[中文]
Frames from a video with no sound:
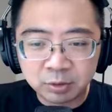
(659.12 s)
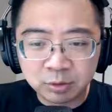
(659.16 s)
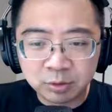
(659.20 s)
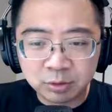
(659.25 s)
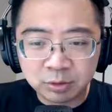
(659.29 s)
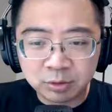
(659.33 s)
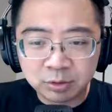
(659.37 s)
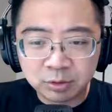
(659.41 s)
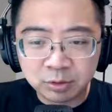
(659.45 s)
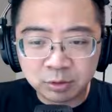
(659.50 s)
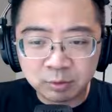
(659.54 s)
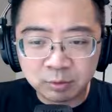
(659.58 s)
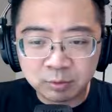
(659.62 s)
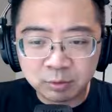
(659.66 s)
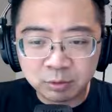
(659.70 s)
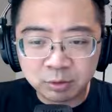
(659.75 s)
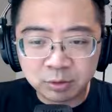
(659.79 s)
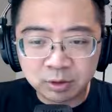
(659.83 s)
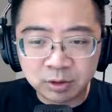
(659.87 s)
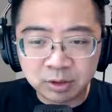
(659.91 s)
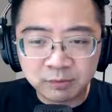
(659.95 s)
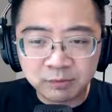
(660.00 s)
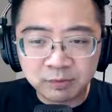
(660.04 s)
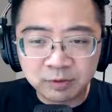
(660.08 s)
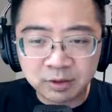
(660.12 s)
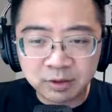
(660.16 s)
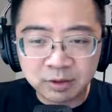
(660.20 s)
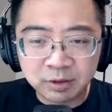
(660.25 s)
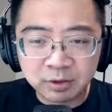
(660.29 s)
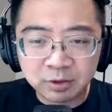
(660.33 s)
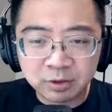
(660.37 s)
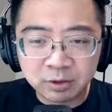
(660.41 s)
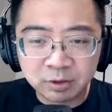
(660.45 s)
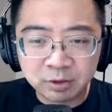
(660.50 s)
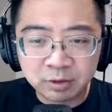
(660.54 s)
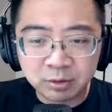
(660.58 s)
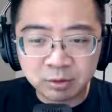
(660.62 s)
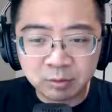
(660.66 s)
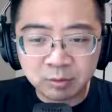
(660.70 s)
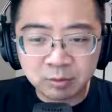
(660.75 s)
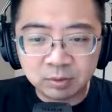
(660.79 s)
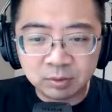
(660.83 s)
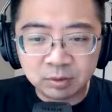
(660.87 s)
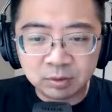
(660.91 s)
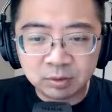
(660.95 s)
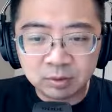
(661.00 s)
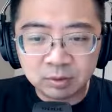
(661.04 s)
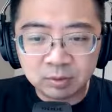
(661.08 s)
说，有时候我们做 NFT 的时候，我
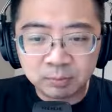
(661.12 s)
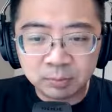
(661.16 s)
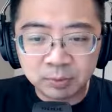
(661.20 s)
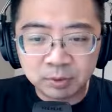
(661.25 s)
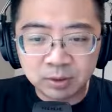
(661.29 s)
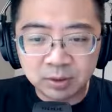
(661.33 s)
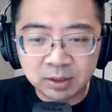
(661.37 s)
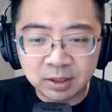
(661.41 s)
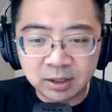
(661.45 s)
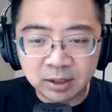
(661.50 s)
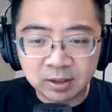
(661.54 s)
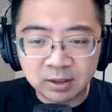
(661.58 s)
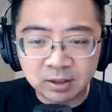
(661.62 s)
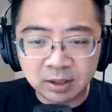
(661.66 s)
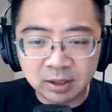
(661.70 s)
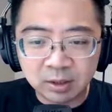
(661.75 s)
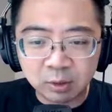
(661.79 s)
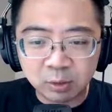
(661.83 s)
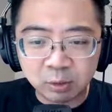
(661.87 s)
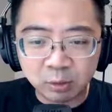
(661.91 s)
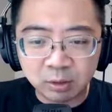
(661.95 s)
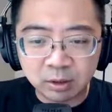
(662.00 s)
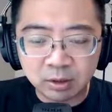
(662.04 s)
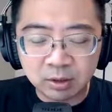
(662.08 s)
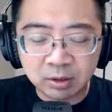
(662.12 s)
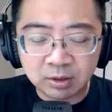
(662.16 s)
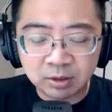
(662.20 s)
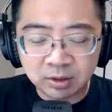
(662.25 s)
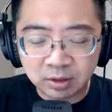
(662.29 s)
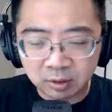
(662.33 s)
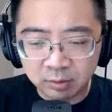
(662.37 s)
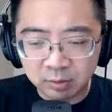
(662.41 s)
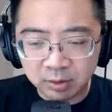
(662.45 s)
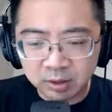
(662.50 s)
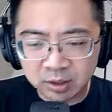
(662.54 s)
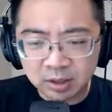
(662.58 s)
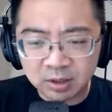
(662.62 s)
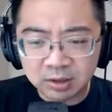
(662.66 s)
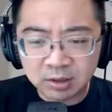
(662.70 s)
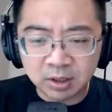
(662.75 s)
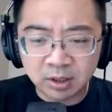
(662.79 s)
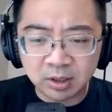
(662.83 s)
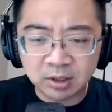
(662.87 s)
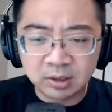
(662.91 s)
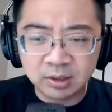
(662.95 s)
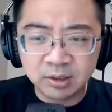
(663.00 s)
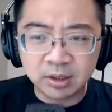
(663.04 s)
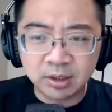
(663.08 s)
们不能看的太短了，稍微看
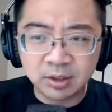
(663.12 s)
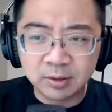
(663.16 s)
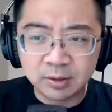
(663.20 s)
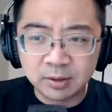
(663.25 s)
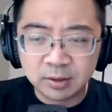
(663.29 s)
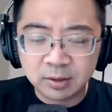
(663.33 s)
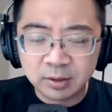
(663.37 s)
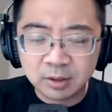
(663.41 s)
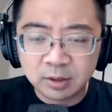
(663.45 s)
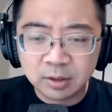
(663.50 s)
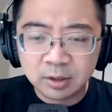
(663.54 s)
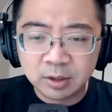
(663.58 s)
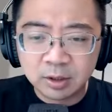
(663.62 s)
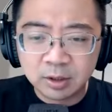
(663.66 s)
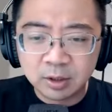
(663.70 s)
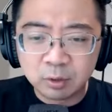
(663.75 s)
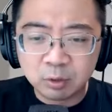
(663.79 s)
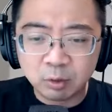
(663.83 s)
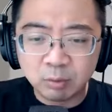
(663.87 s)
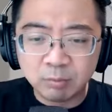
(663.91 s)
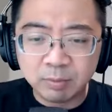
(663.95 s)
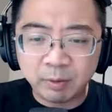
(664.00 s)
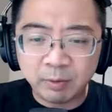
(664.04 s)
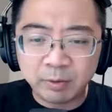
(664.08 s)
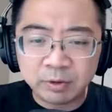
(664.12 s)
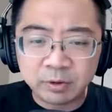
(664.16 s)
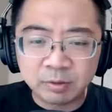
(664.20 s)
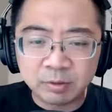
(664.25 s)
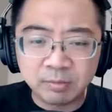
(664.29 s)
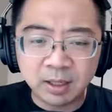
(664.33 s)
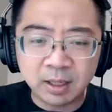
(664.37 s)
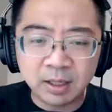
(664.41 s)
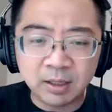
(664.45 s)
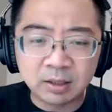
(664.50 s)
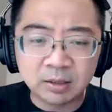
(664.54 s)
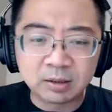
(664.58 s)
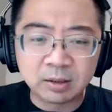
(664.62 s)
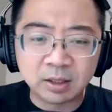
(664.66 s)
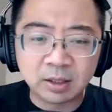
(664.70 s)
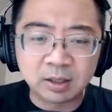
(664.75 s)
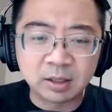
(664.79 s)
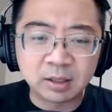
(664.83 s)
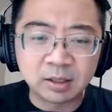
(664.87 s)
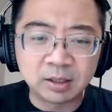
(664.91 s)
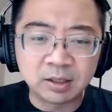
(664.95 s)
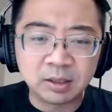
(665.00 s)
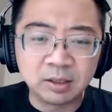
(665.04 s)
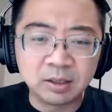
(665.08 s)
长一点。你说我买完就卖，那当
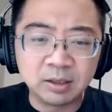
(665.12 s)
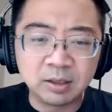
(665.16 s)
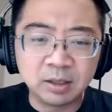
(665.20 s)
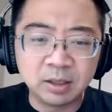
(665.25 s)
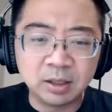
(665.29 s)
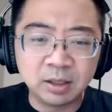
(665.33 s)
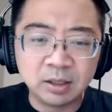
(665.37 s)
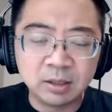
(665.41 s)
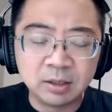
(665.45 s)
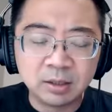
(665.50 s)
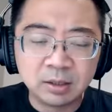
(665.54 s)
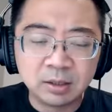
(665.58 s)
然可以啊。